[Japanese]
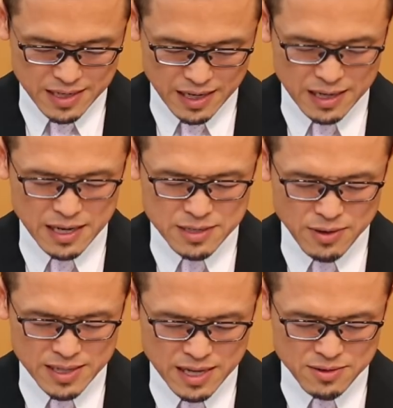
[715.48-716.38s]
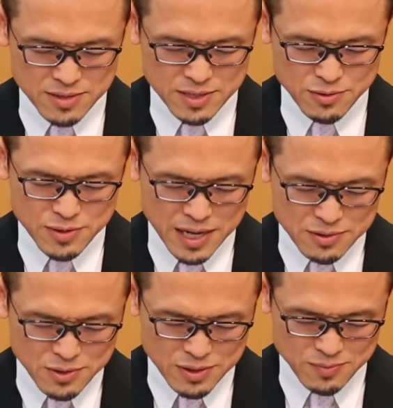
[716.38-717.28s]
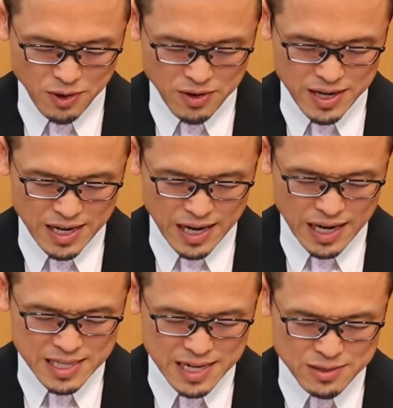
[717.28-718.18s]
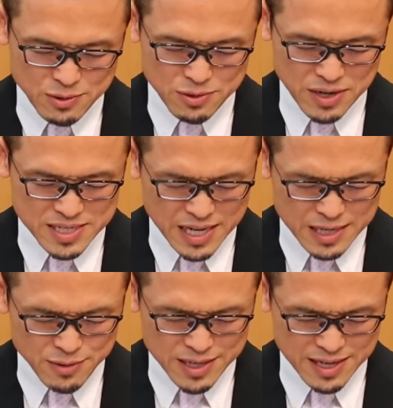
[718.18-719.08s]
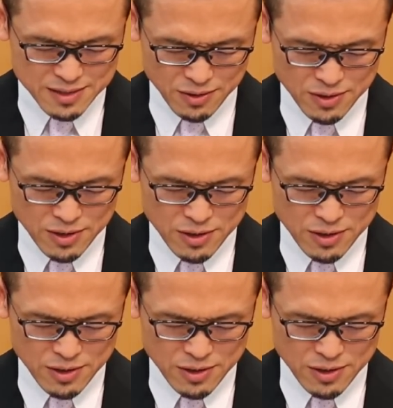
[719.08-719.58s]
あなたが言われたように、受けるよりも与えることが幸いだと、